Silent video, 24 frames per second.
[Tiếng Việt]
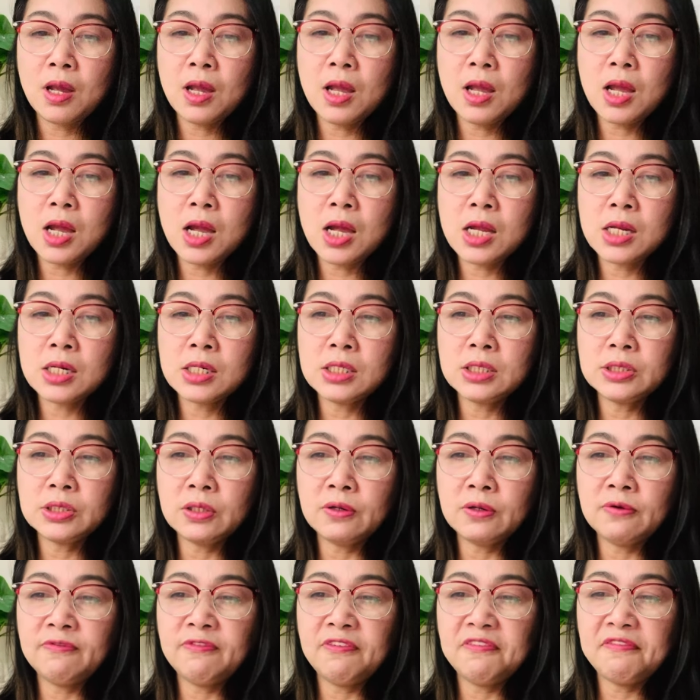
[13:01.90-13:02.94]
À, đi
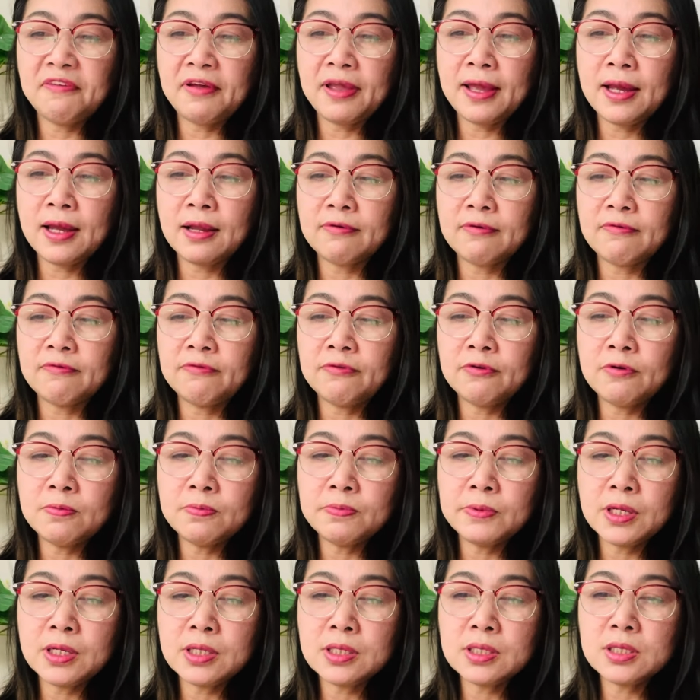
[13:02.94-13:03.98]
show vui vẻ hạnh phúc
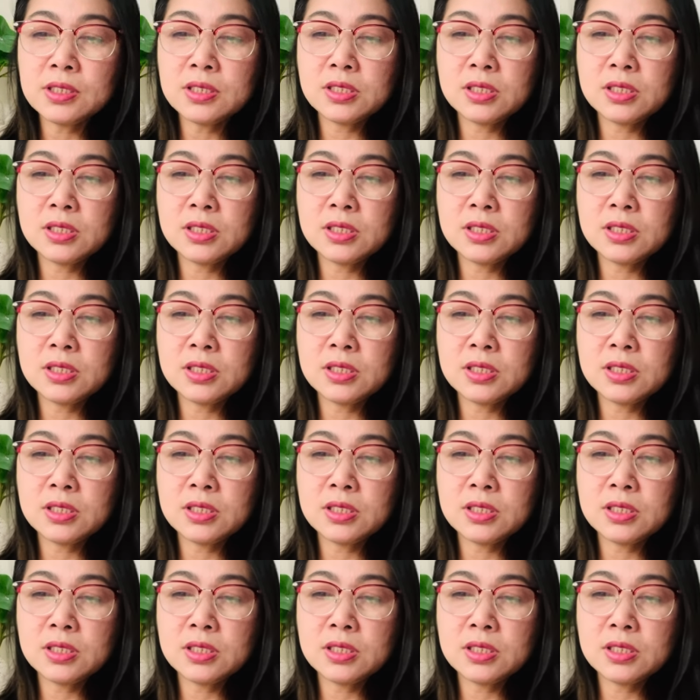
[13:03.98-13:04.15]
nhất,